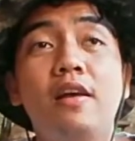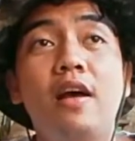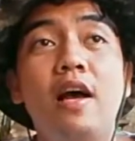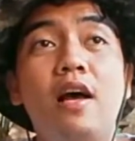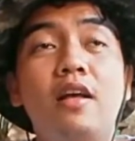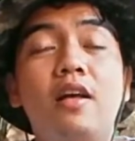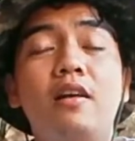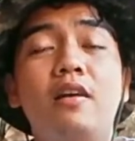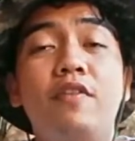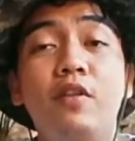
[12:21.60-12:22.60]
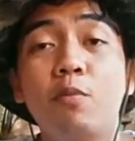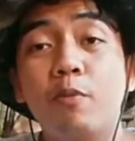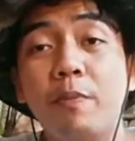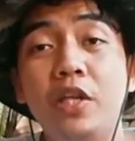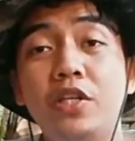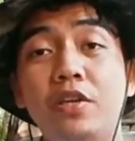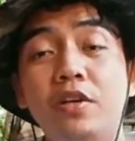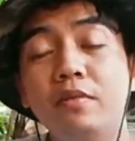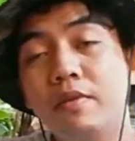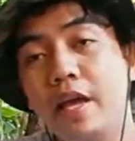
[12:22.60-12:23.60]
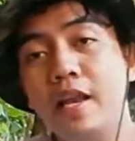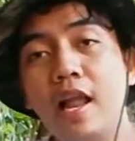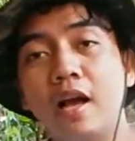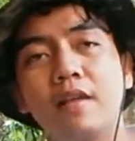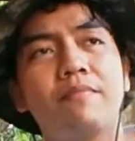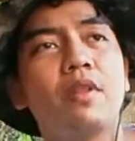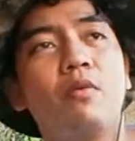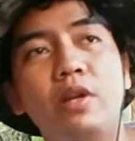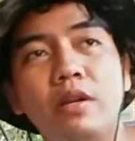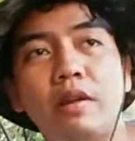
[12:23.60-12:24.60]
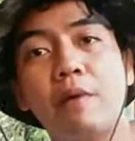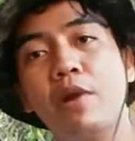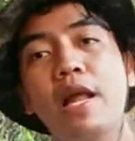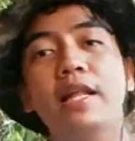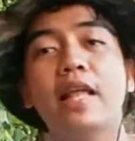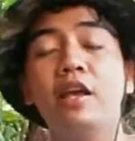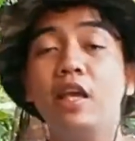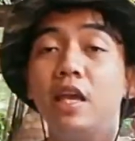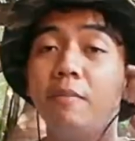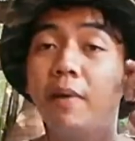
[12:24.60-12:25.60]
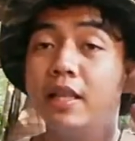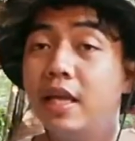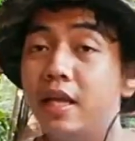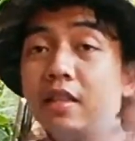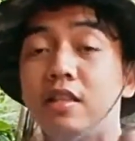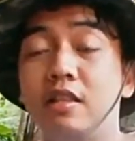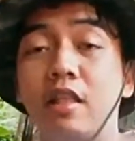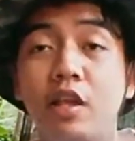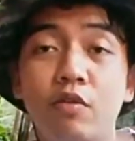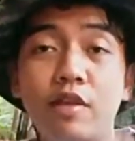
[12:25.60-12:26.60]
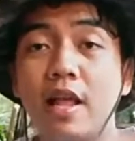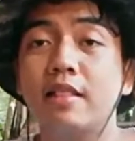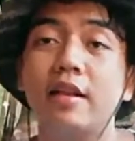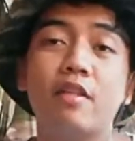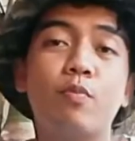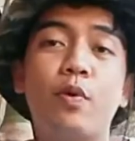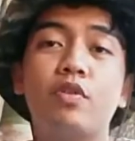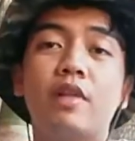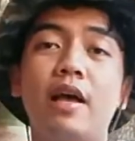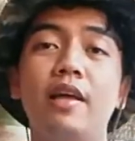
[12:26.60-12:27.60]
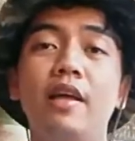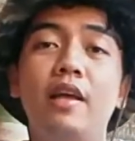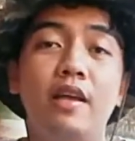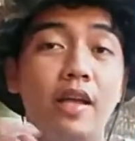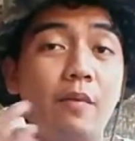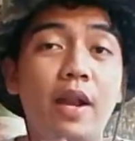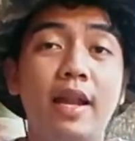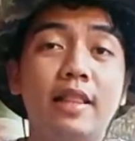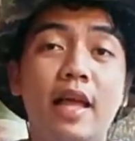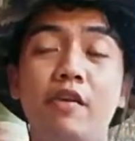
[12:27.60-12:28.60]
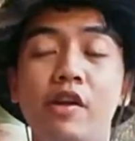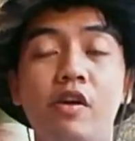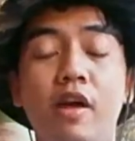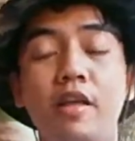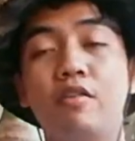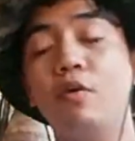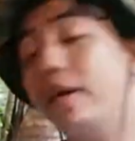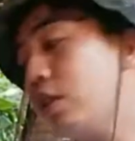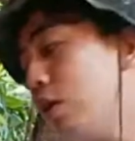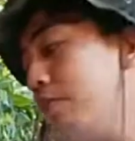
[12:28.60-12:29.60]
uh, Facebook page, no? Ayun lang. Na, wala na tayong hingin pa. Then, thank you sa lahat ng nasuporta. Yeah, wala na tayong ano. Ha? So, ito.